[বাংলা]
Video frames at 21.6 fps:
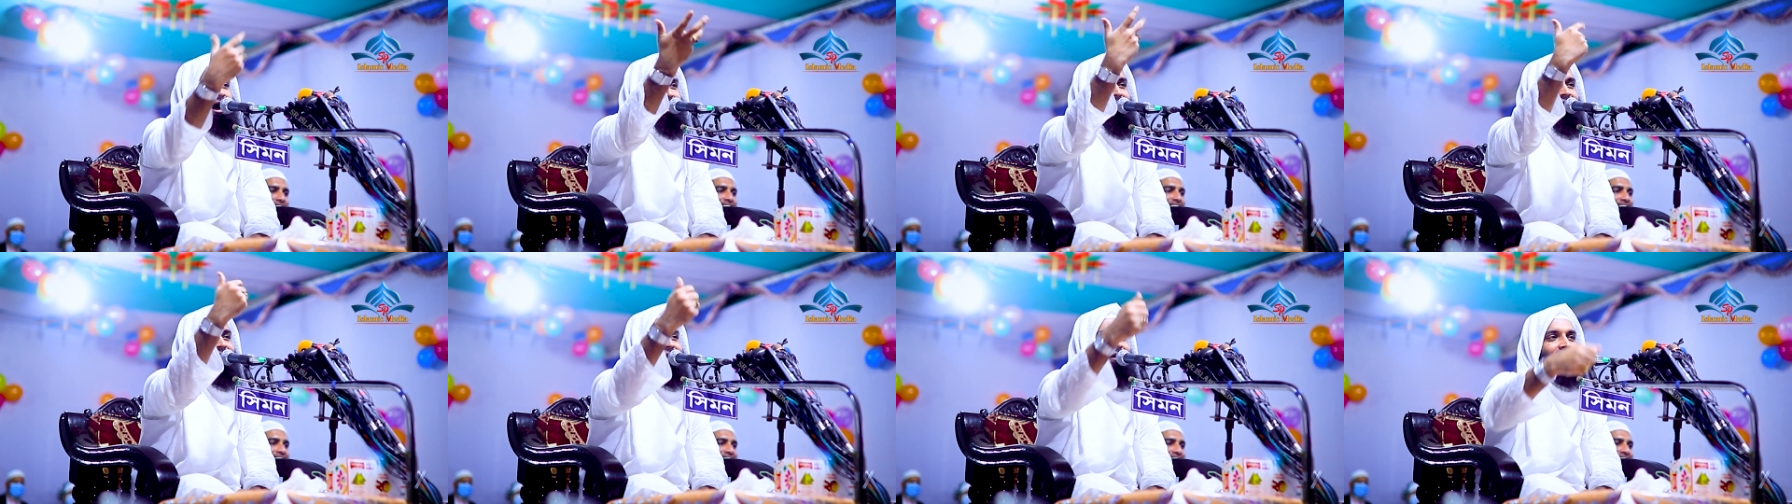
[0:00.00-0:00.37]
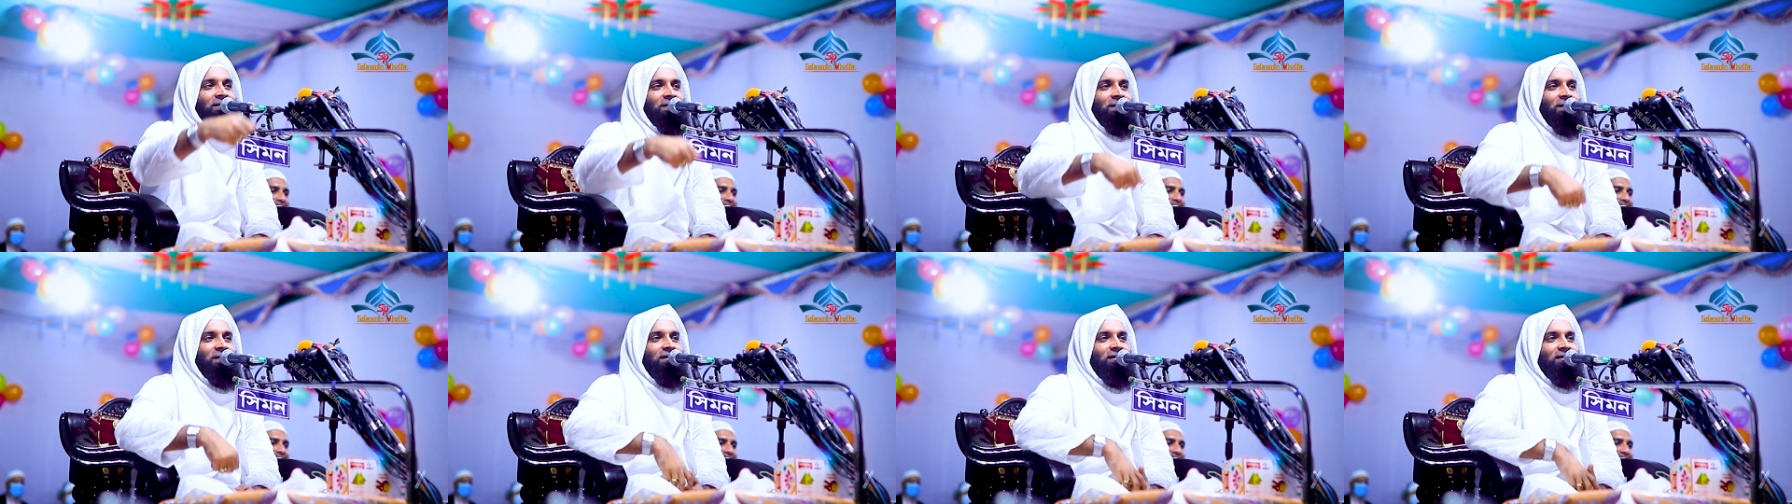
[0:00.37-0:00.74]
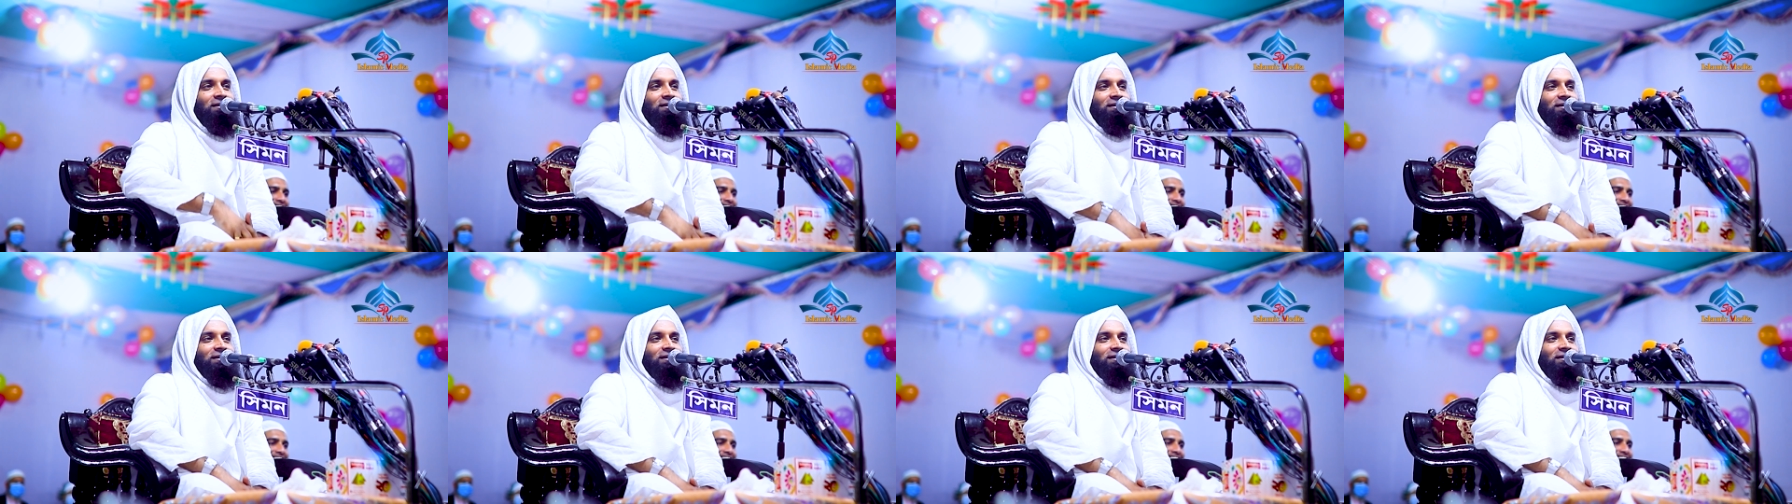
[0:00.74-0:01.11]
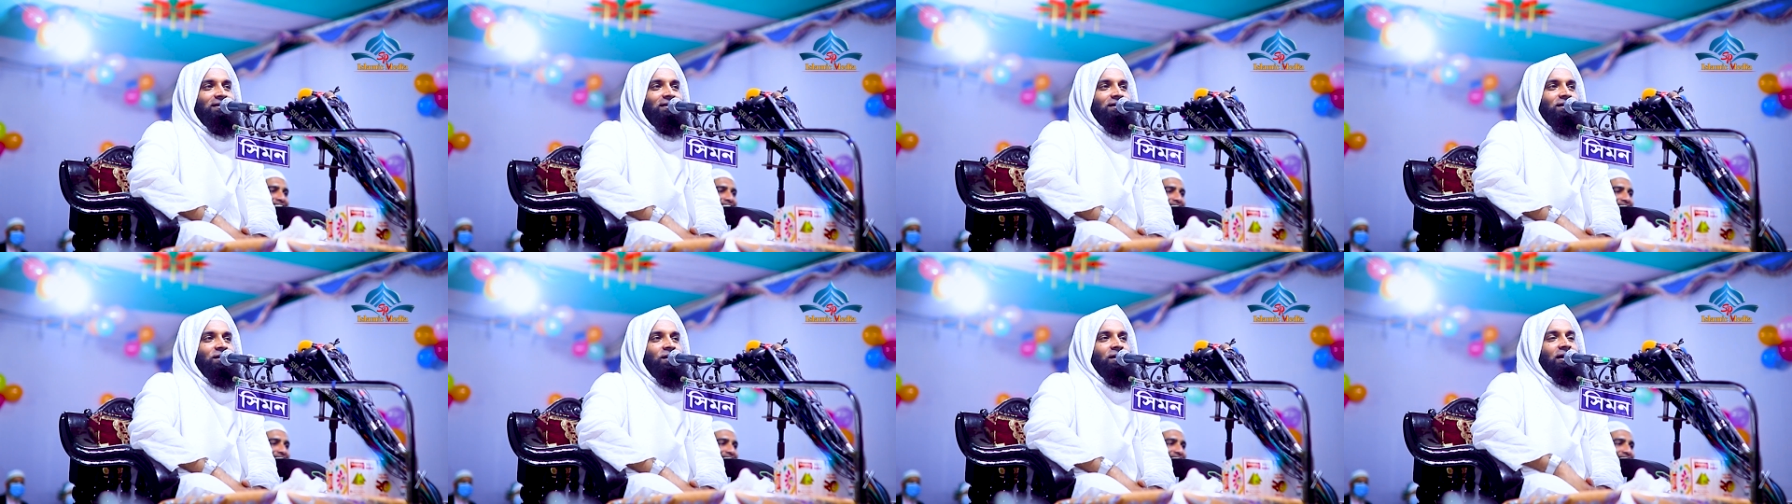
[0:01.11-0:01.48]
হ্যাঁ
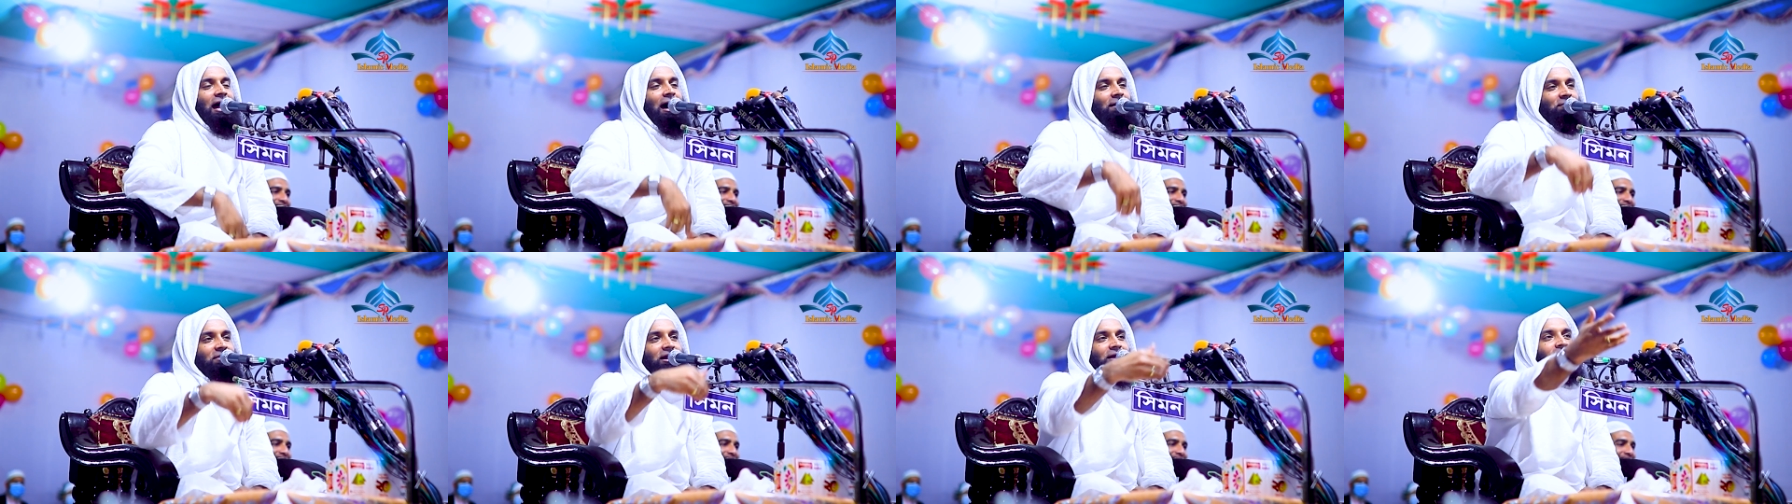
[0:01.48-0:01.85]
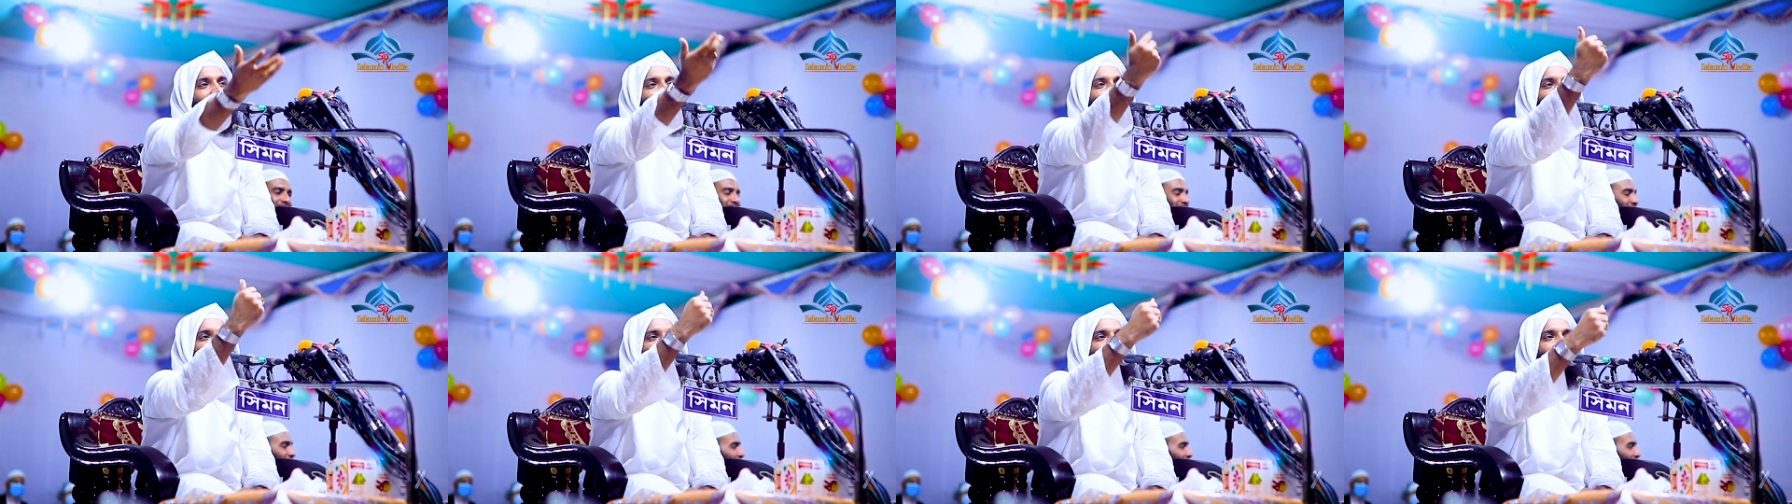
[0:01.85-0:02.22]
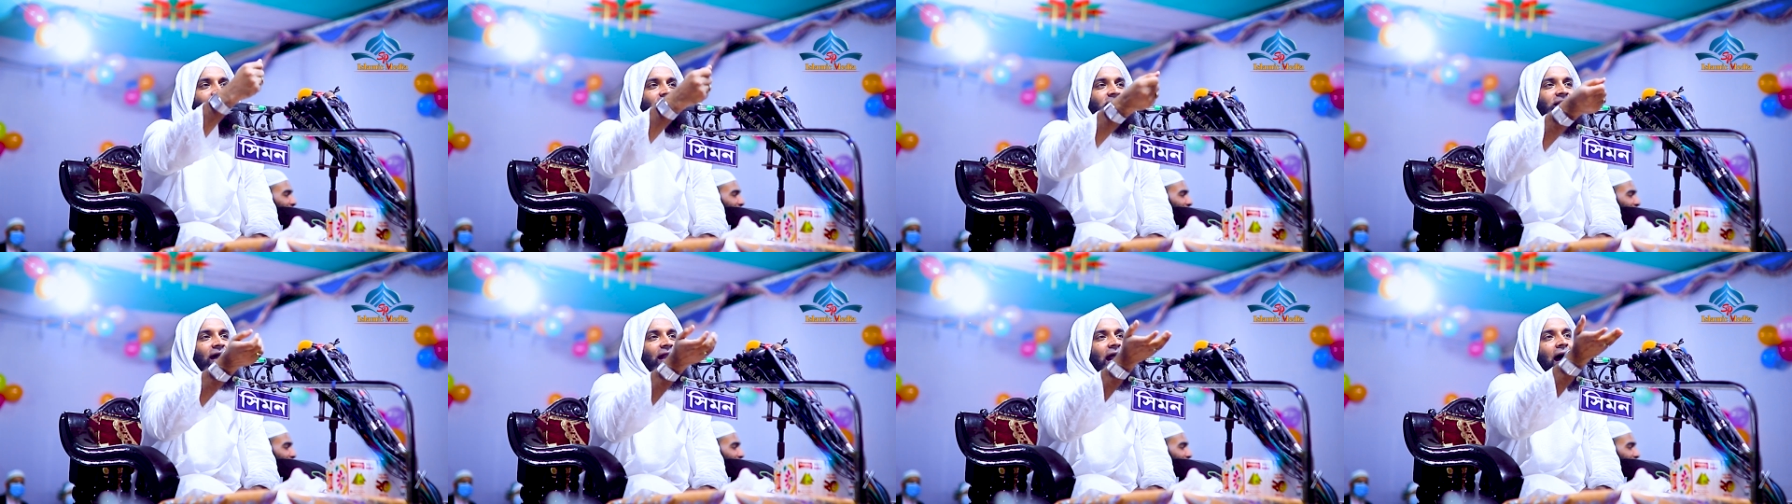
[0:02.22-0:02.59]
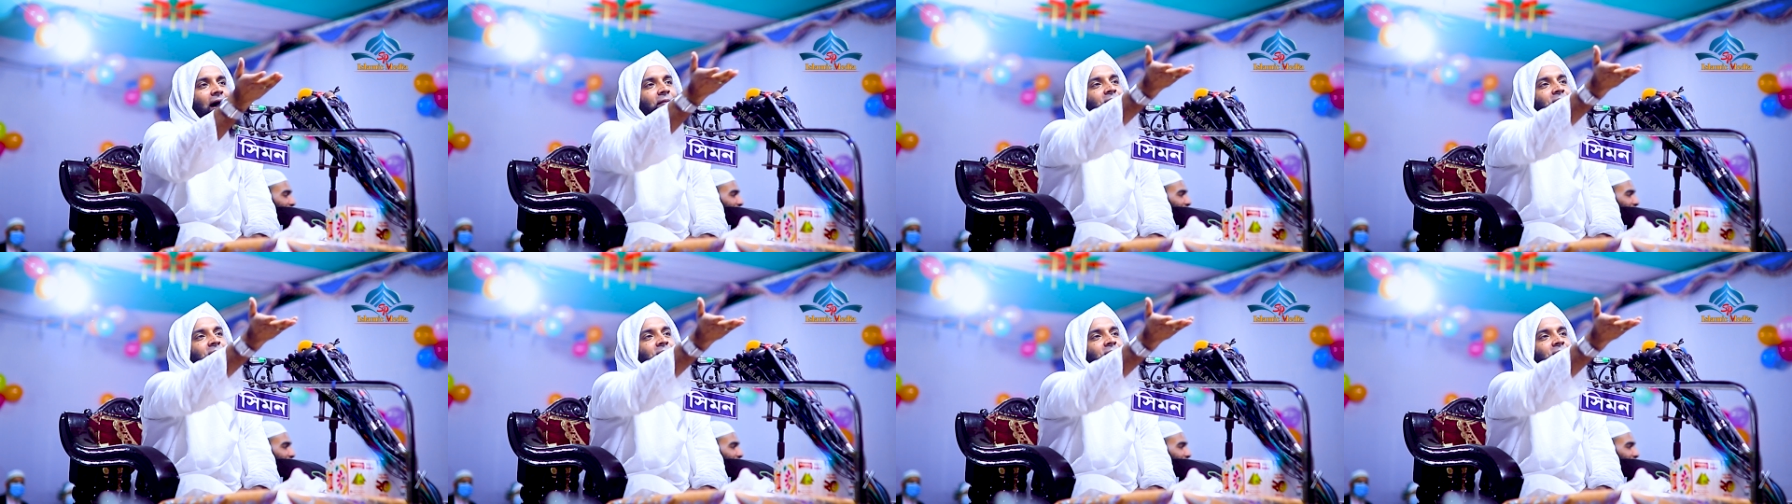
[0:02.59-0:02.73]
আপনি এবার কইবেন কি আর